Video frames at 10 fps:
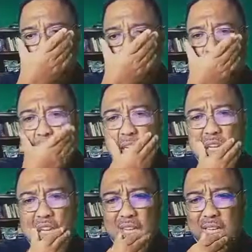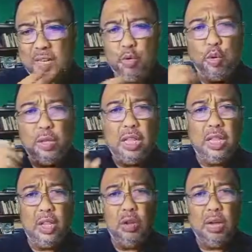sa mga Israelita na
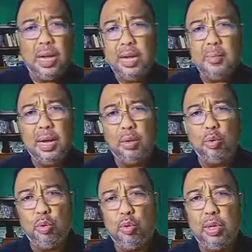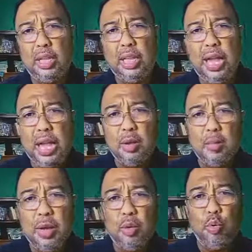sundin ninyo ang aking mga tuntunin at ang
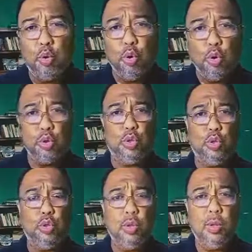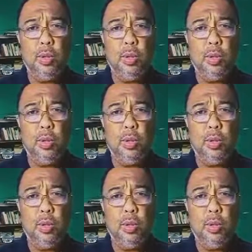aking mga utos